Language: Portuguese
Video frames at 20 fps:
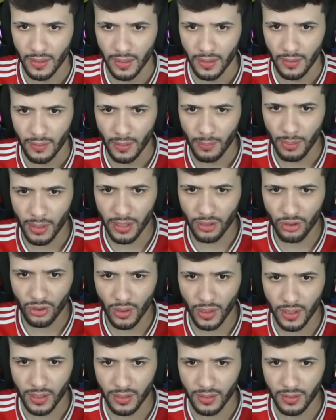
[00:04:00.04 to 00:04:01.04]
Vambora,
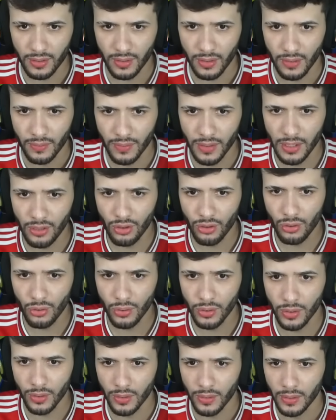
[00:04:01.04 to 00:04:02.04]
Sócrates. Vinícius
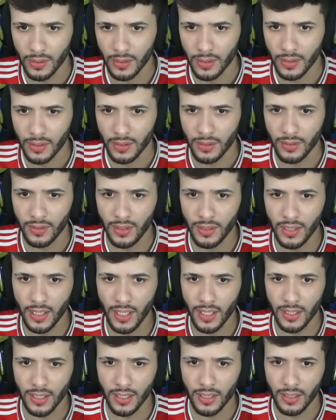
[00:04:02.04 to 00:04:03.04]
Júnior.
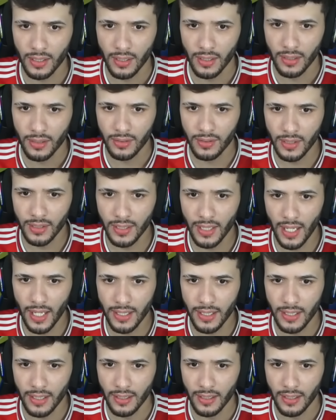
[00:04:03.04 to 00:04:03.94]
Zidane. Zidane.